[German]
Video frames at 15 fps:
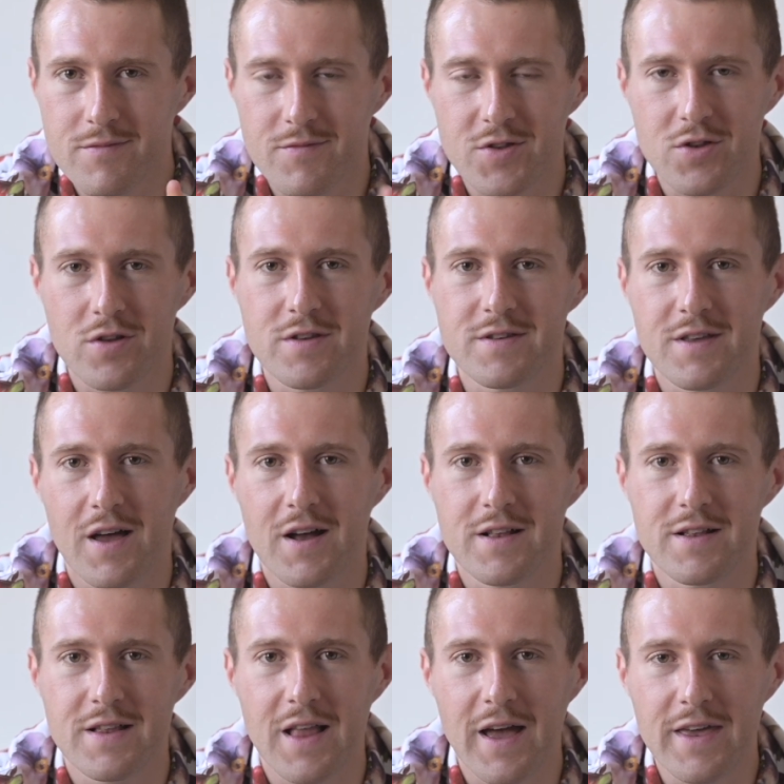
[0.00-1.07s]
wie soll ich
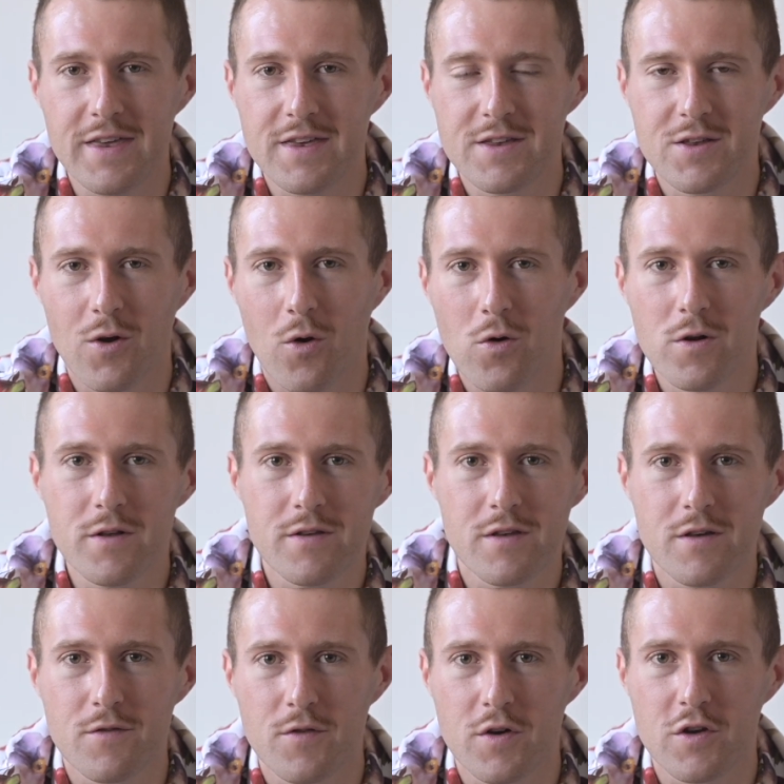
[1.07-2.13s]
sagen, leicht
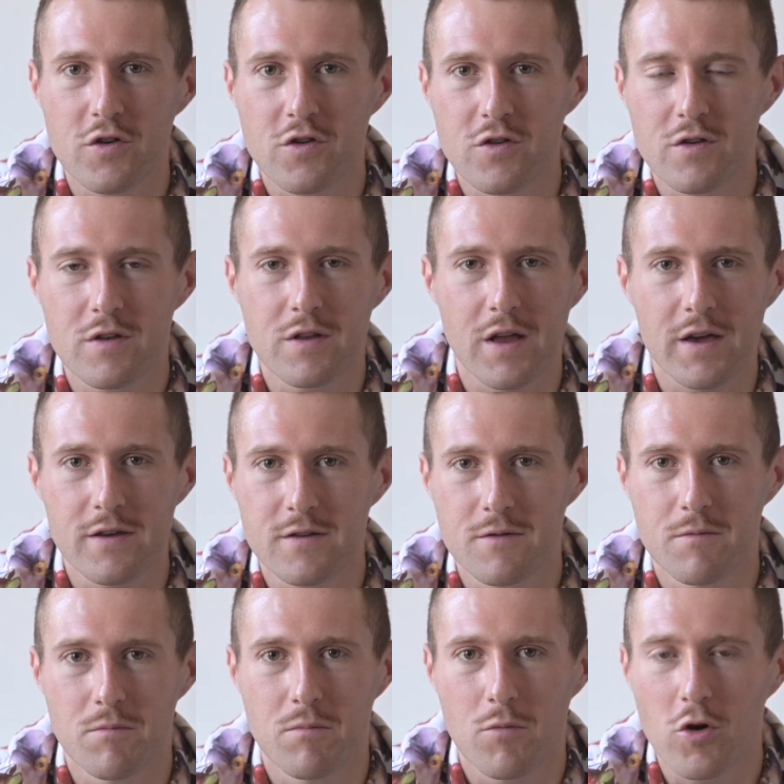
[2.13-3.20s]
holzig frischen, leicht
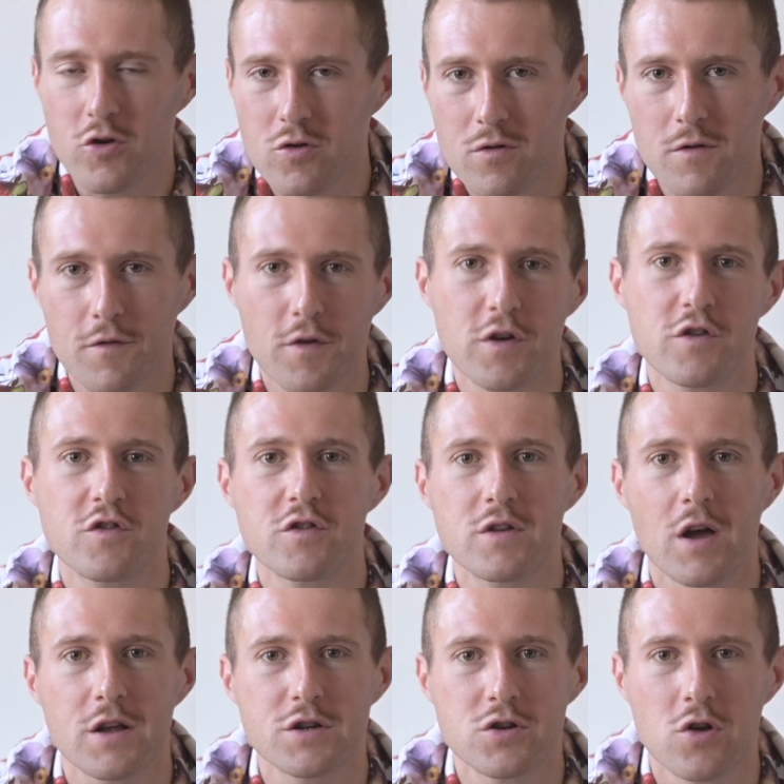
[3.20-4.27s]
moschusfrischen
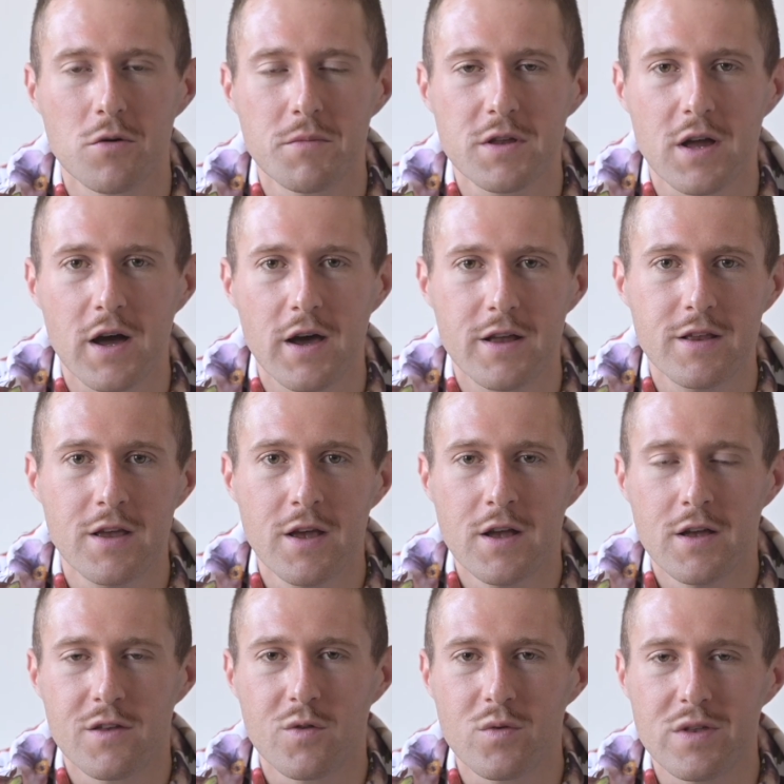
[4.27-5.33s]
Touch noch mit rein.
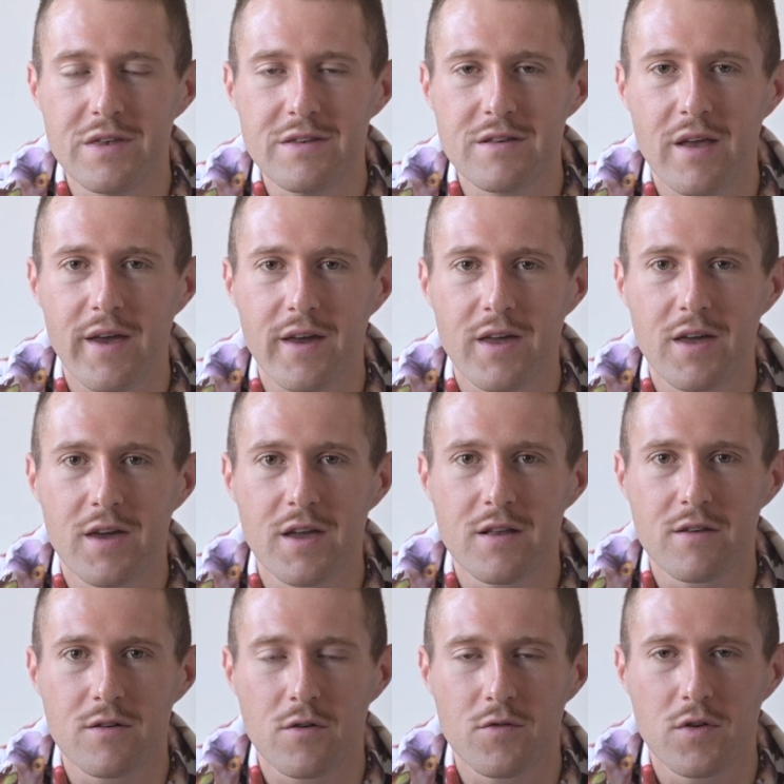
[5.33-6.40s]
So diese Ecke geht
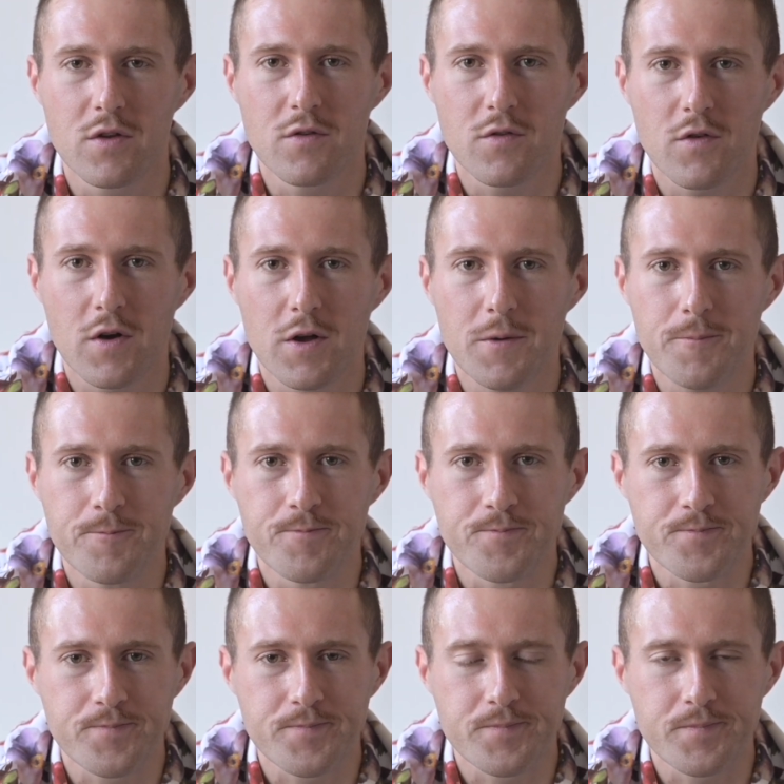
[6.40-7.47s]
es auf jeden Fall.
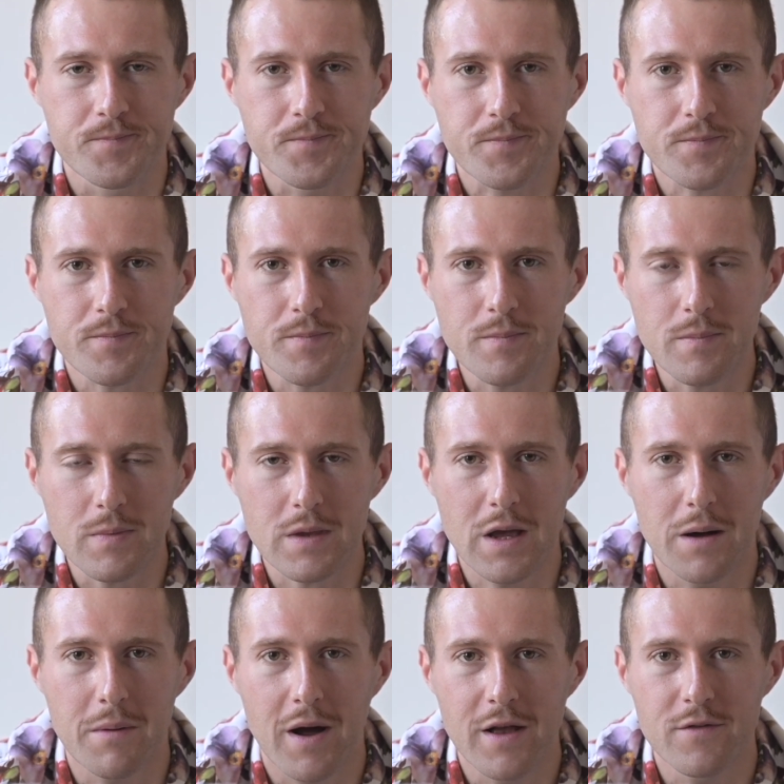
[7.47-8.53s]

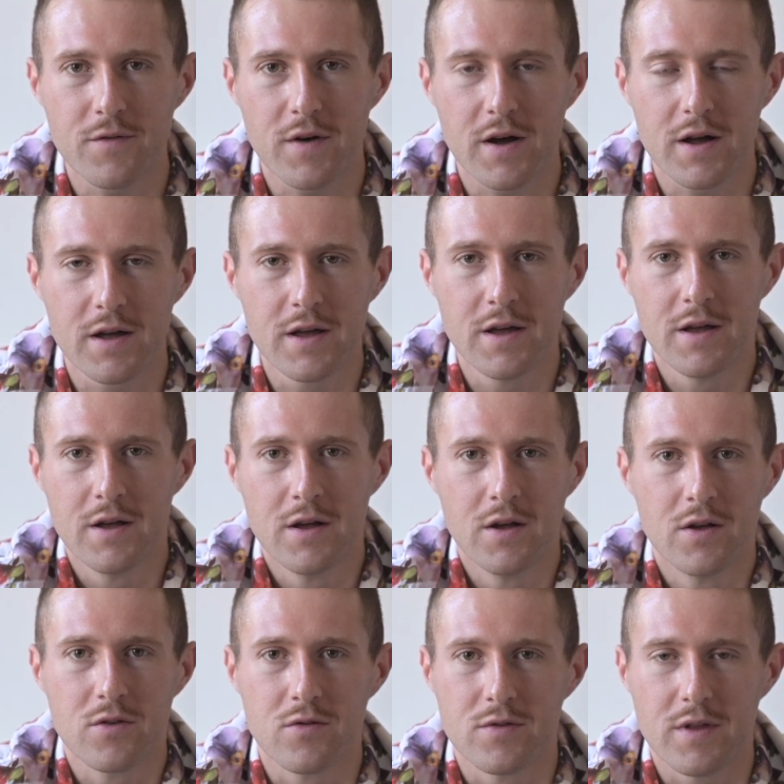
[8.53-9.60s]
Aber einfach
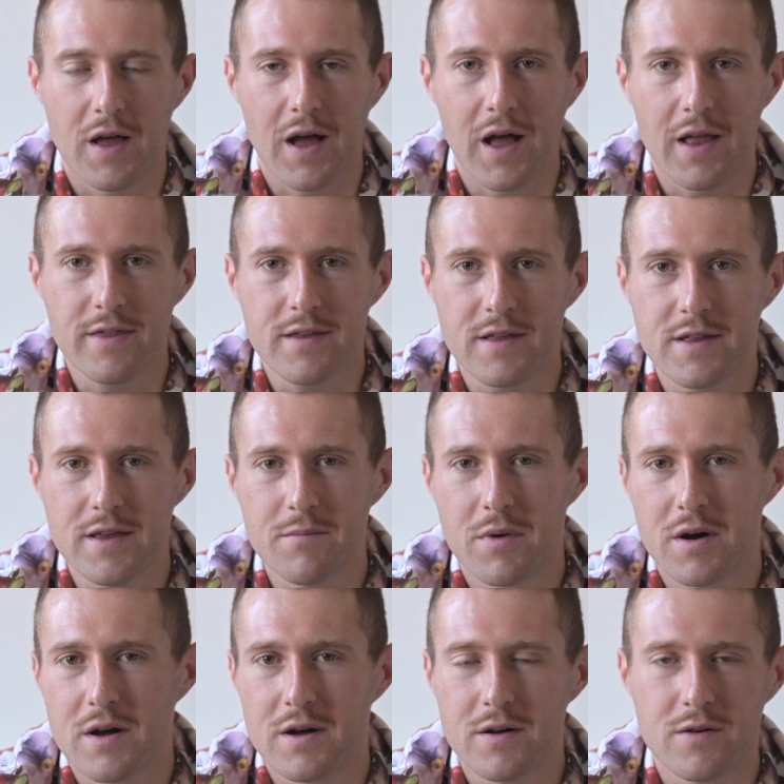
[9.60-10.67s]
so ein
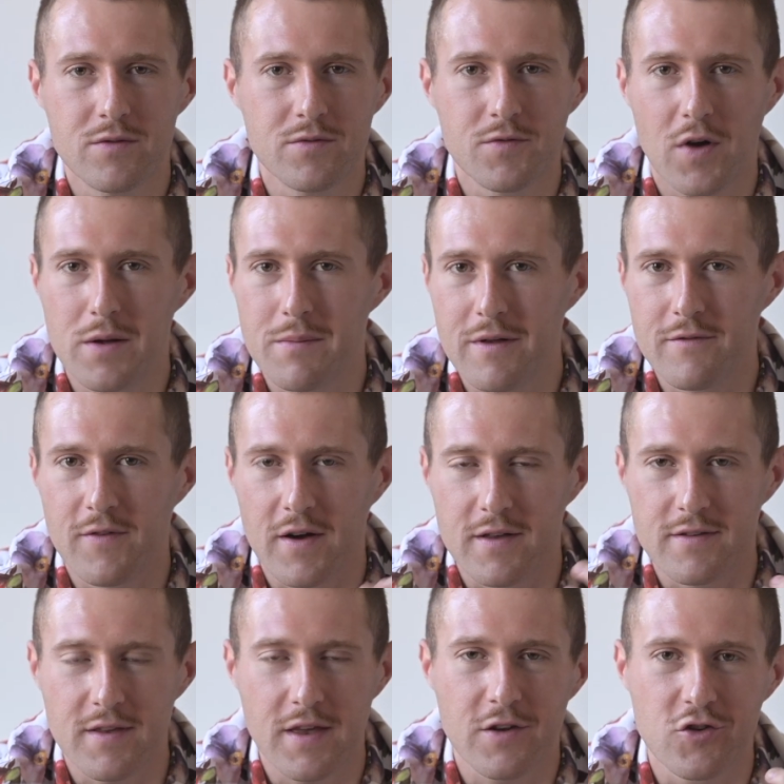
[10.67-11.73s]
angenehmer und vor allem am Anfang
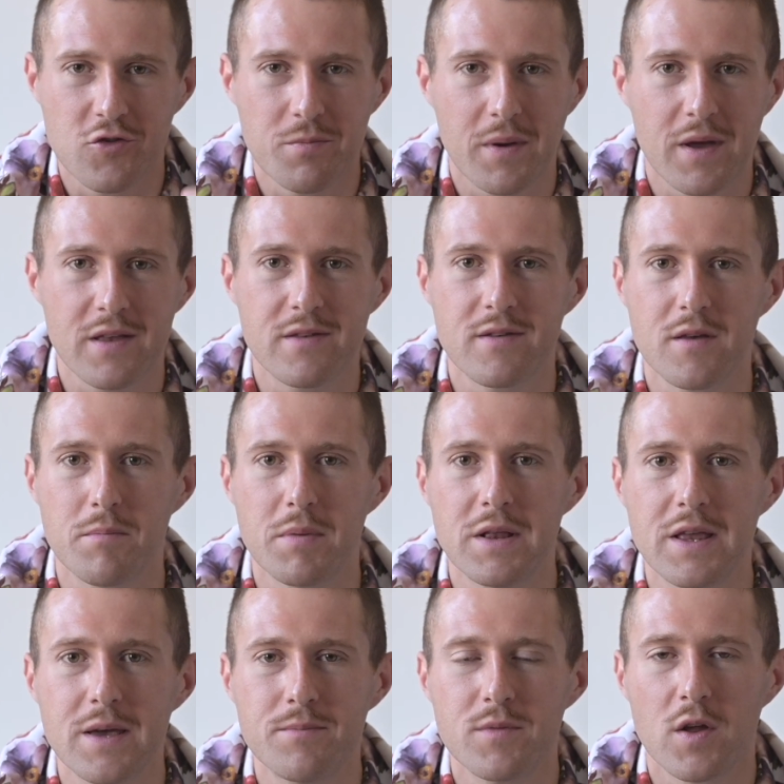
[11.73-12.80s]
sehr spritzig
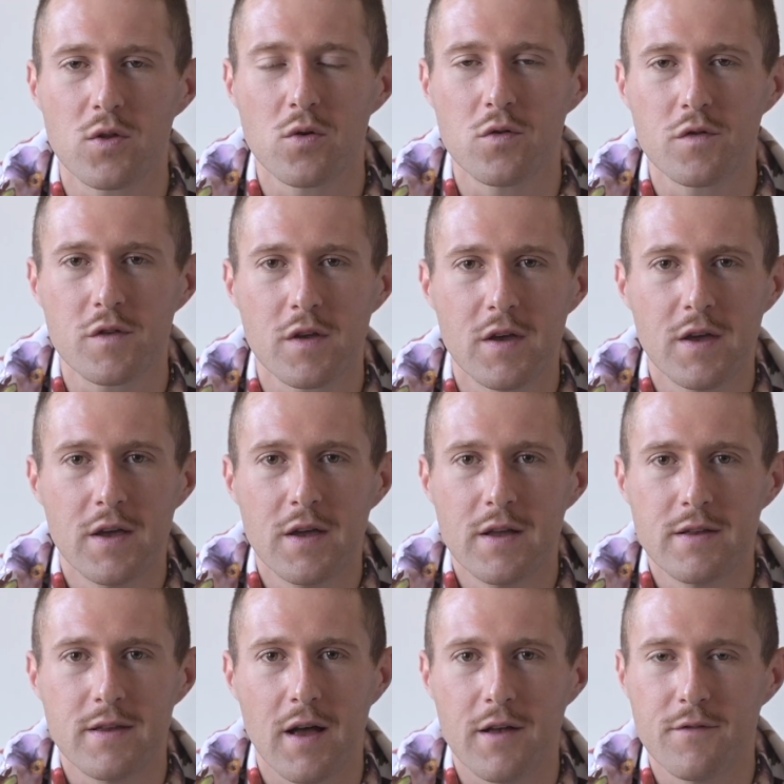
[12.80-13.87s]
belebender Duft,
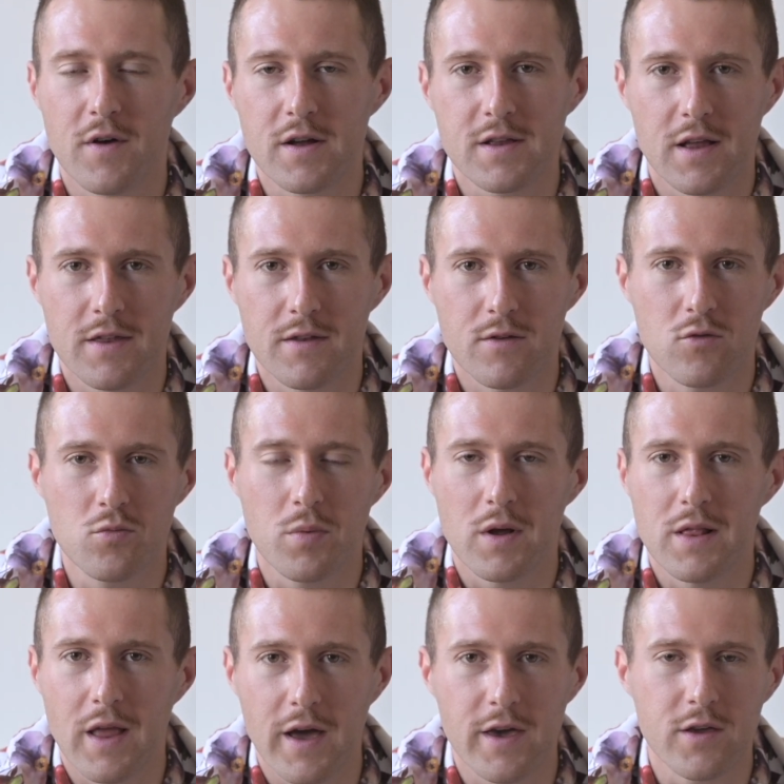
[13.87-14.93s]
der einfach dann super
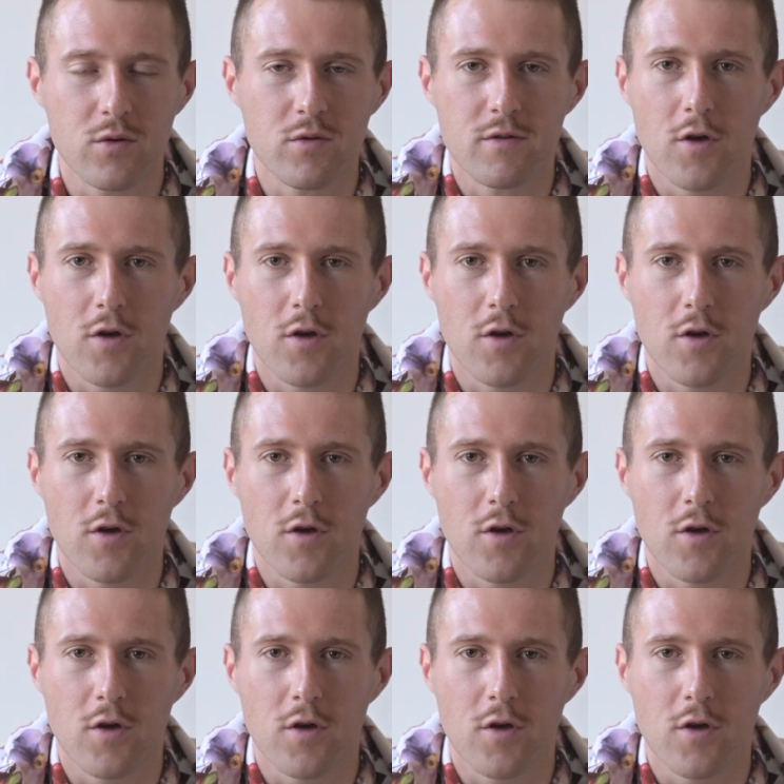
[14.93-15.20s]
leicht und